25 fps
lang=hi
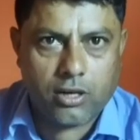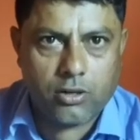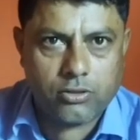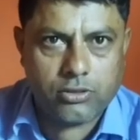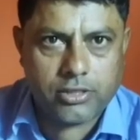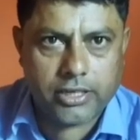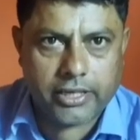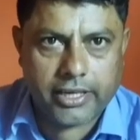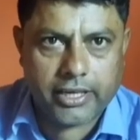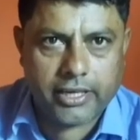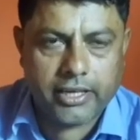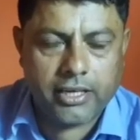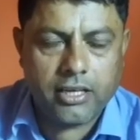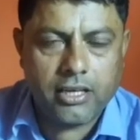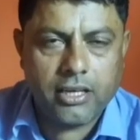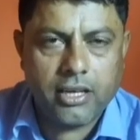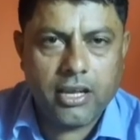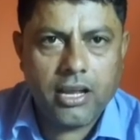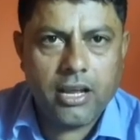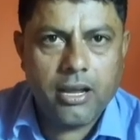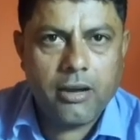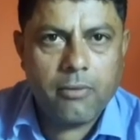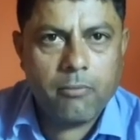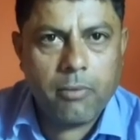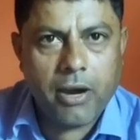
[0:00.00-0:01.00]
हो सके
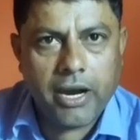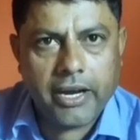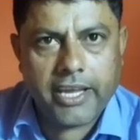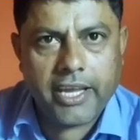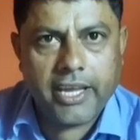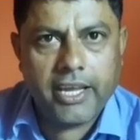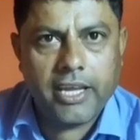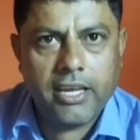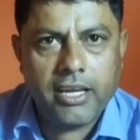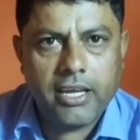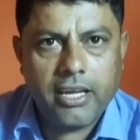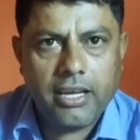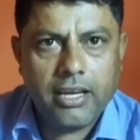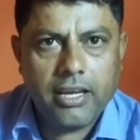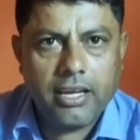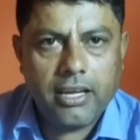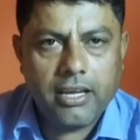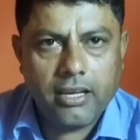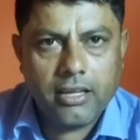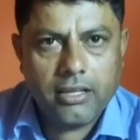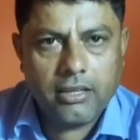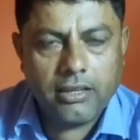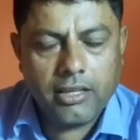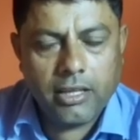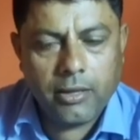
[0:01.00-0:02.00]
बाकी
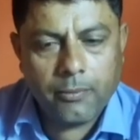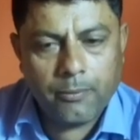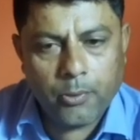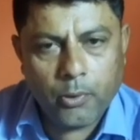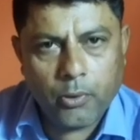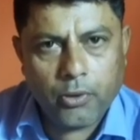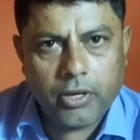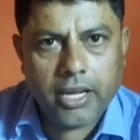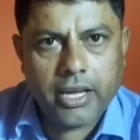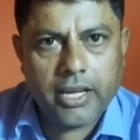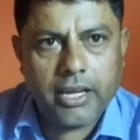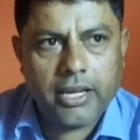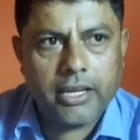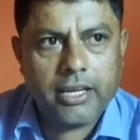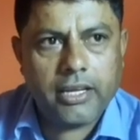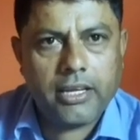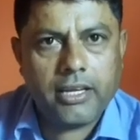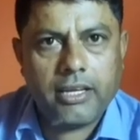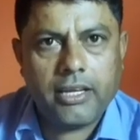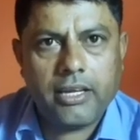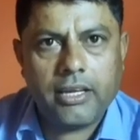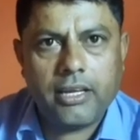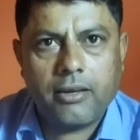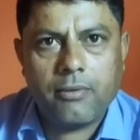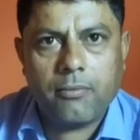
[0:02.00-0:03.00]
दीपू के
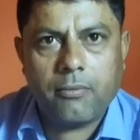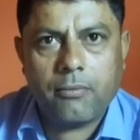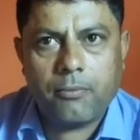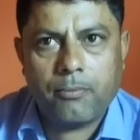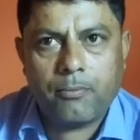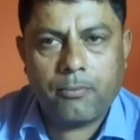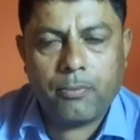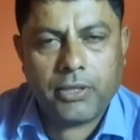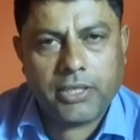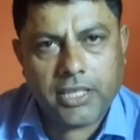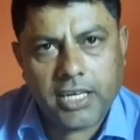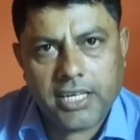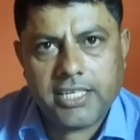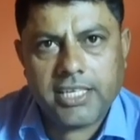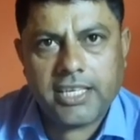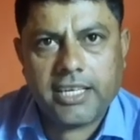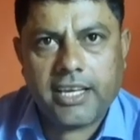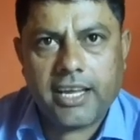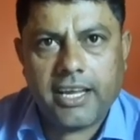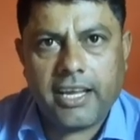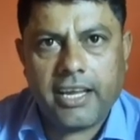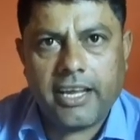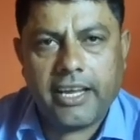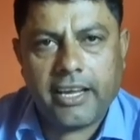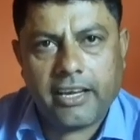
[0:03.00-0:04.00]
पिताजी
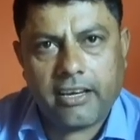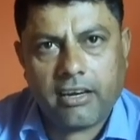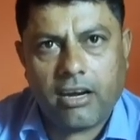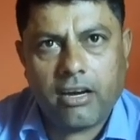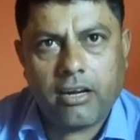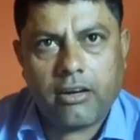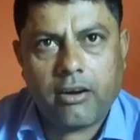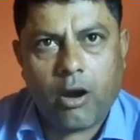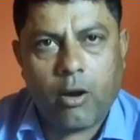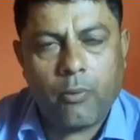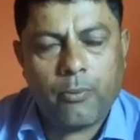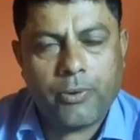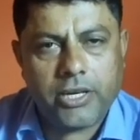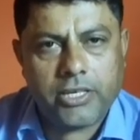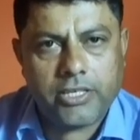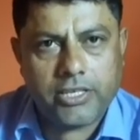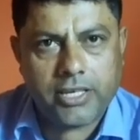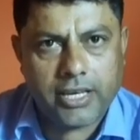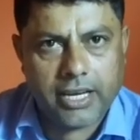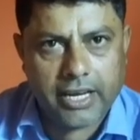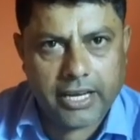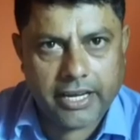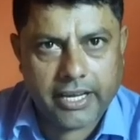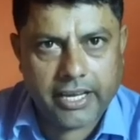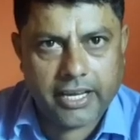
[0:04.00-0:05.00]
की एक आंख का ऑपरेशन
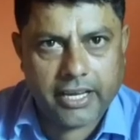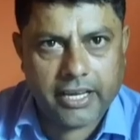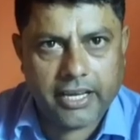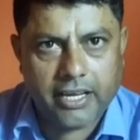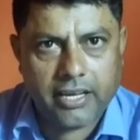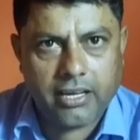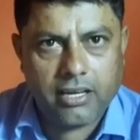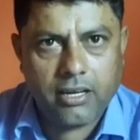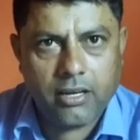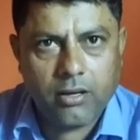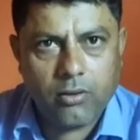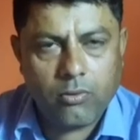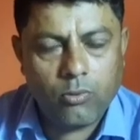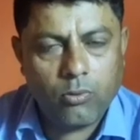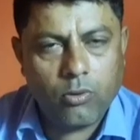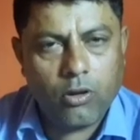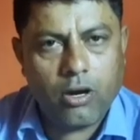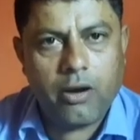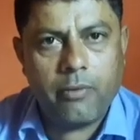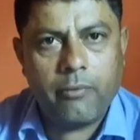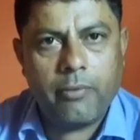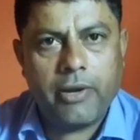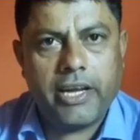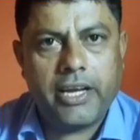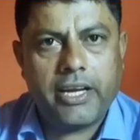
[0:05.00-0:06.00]
रह गया है वो
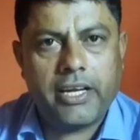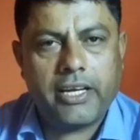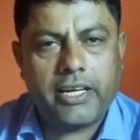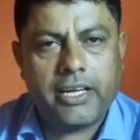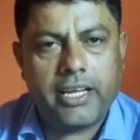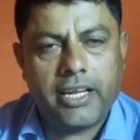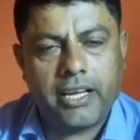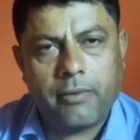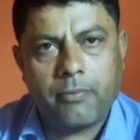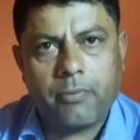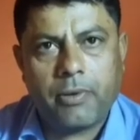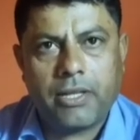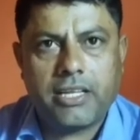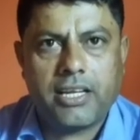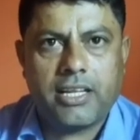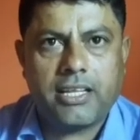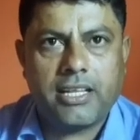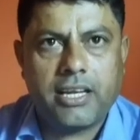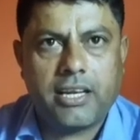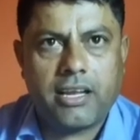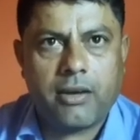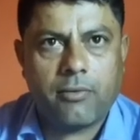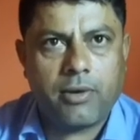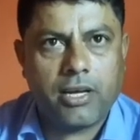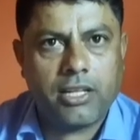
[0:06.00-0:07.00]
हमें ठीक पंद्रह
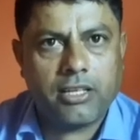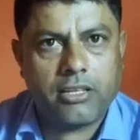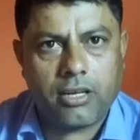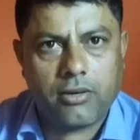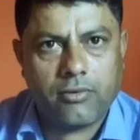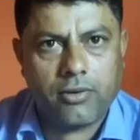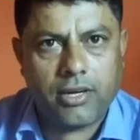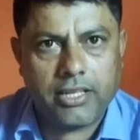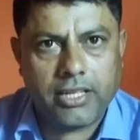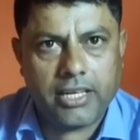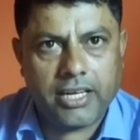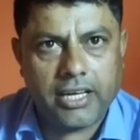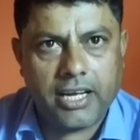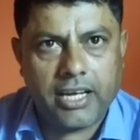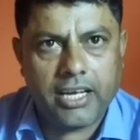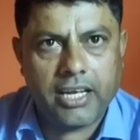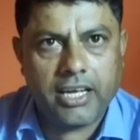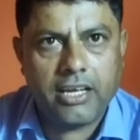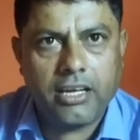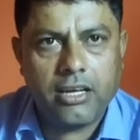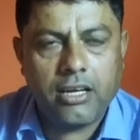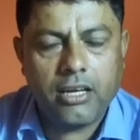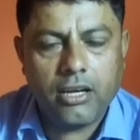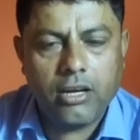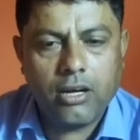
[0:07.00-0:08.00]
दिन के बाद करवा देना
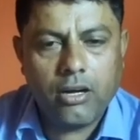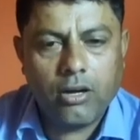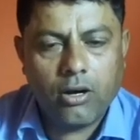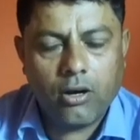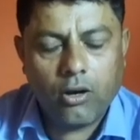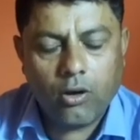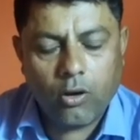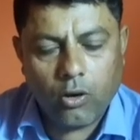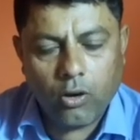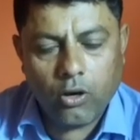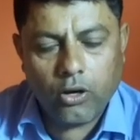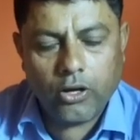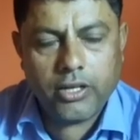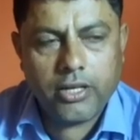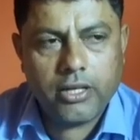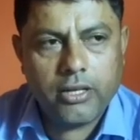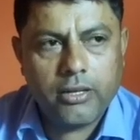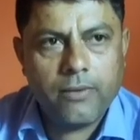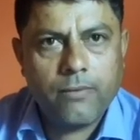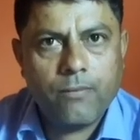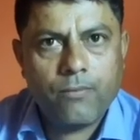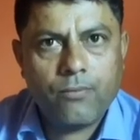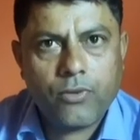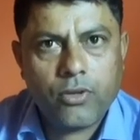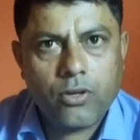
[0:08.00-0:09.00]
है और
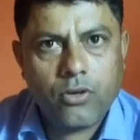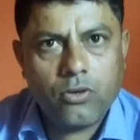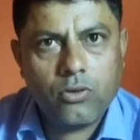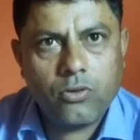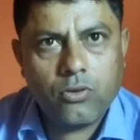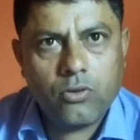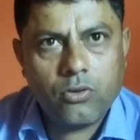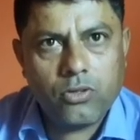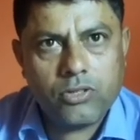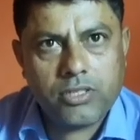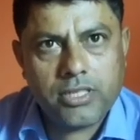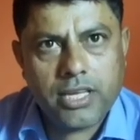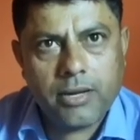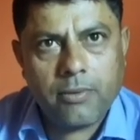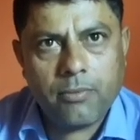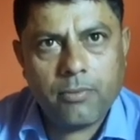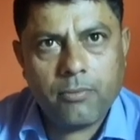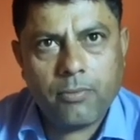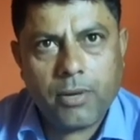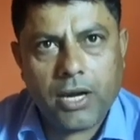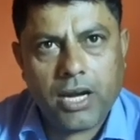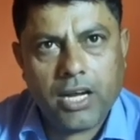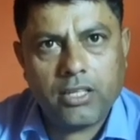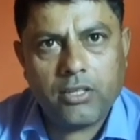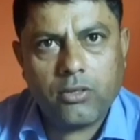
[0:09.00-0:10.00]
उसके
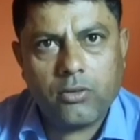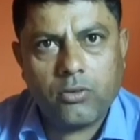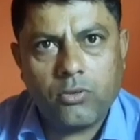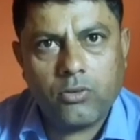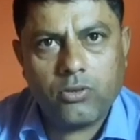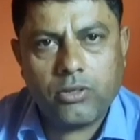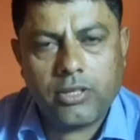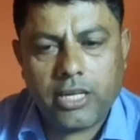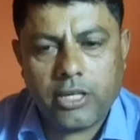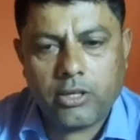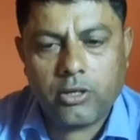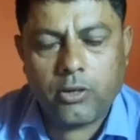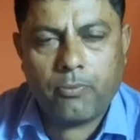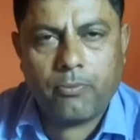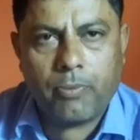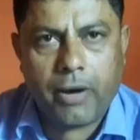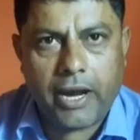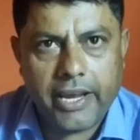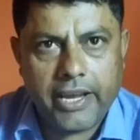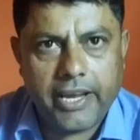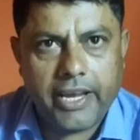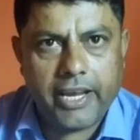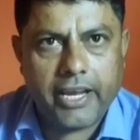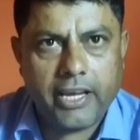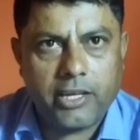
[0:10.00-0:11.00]
बाद उनके जो
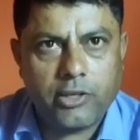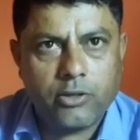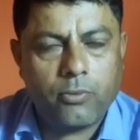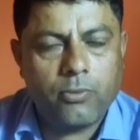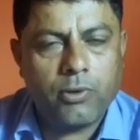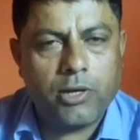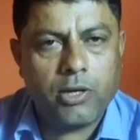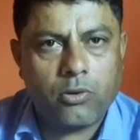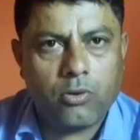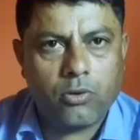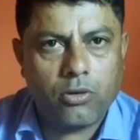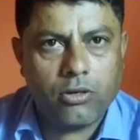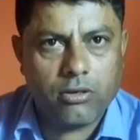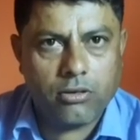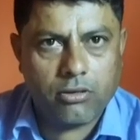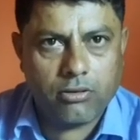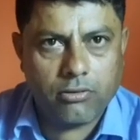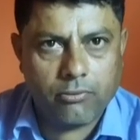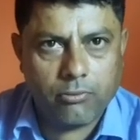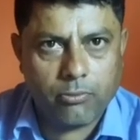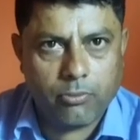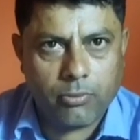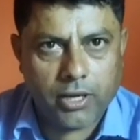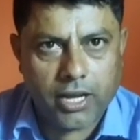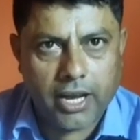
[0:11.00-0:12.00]
भाई हैं जो बिल्कुल
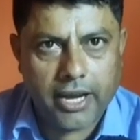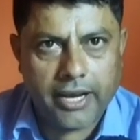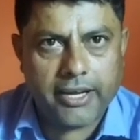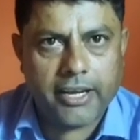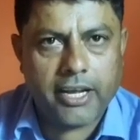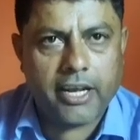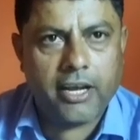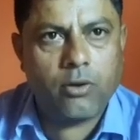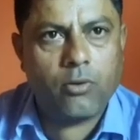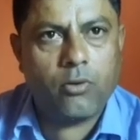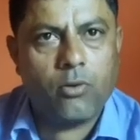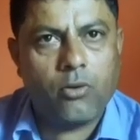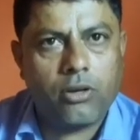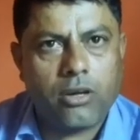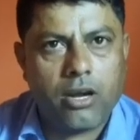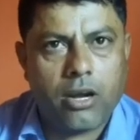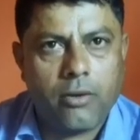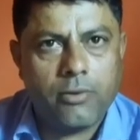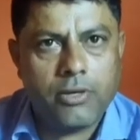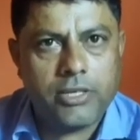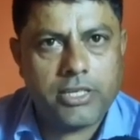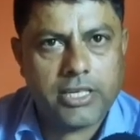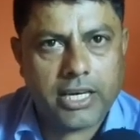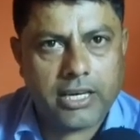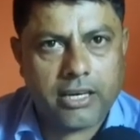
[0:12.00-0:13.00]
ब्लाइंड हैं उनका
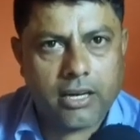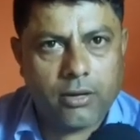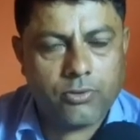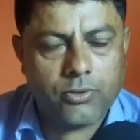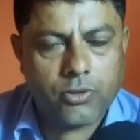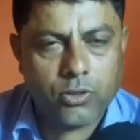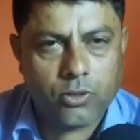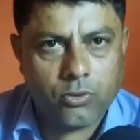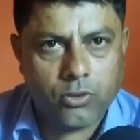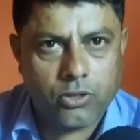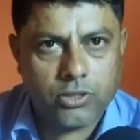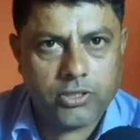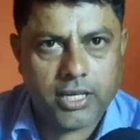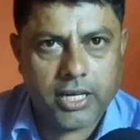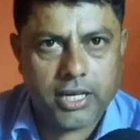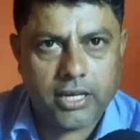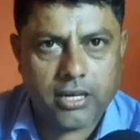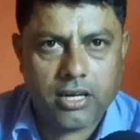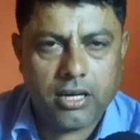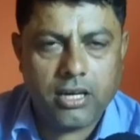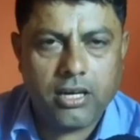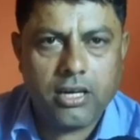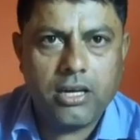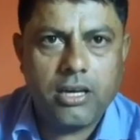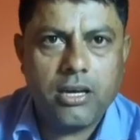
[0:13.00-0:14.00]
भी चेकअप शुरू हो
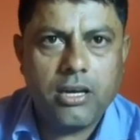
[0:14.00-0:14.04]
जाएगा